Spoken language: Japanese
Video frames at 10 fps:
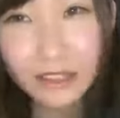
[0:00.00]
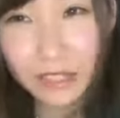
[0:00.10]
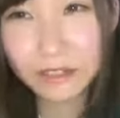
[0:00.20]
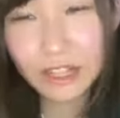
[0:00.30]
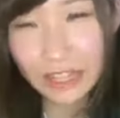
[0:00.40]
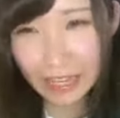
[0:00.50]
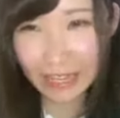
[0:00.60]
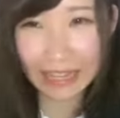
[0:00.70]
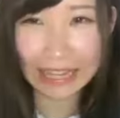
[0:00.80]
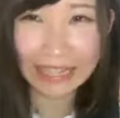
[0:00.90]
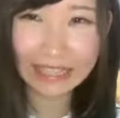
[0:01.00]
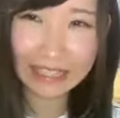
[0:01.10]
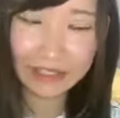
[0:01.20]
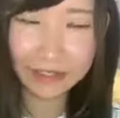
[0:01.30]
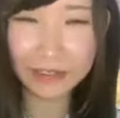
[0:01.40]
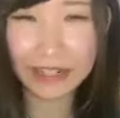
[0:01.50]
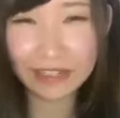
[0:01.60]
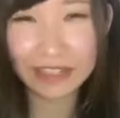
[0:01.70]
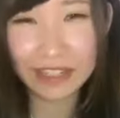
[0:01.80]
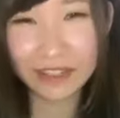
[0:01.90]
マさん大型いや私よく言われ
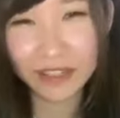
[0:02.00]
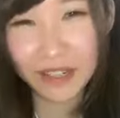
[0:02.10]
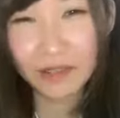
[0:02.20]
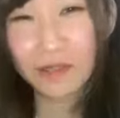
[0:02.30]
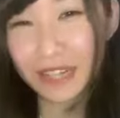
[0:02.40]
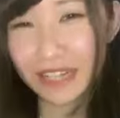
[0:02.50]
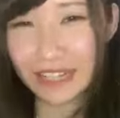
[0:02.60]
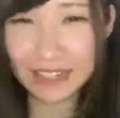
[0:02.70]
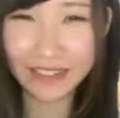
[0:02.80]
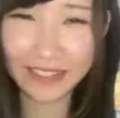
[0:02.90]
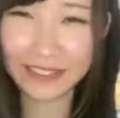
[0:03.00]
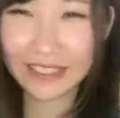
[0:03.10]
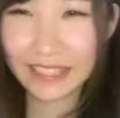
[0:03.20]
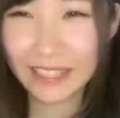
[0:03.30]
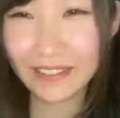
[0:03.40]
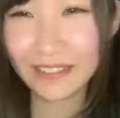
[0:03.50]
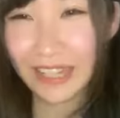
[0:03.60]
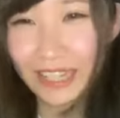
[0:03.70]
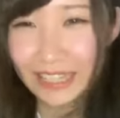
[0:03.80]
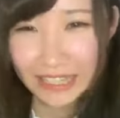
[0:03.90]
るんですよ大型って言われるんですけど
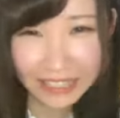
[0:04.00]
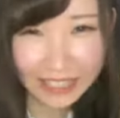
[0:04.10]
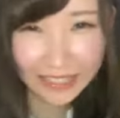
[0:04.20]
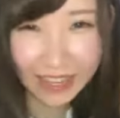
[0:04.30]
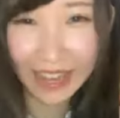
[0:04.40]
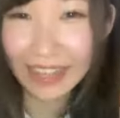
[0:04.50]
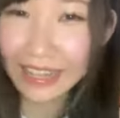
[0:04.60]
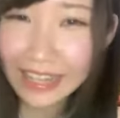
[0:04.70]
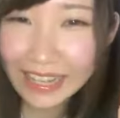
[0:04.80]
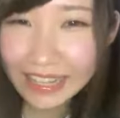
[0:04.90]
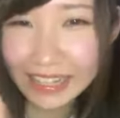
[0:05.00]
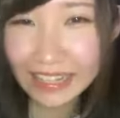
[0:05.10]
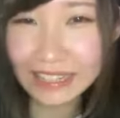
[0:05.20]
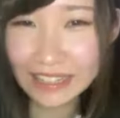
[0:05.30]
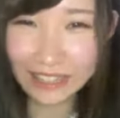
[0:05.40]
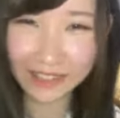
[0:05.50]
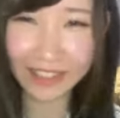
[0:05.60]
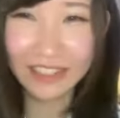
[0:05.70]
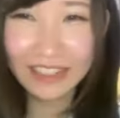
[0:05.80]
実は A 型なんですよ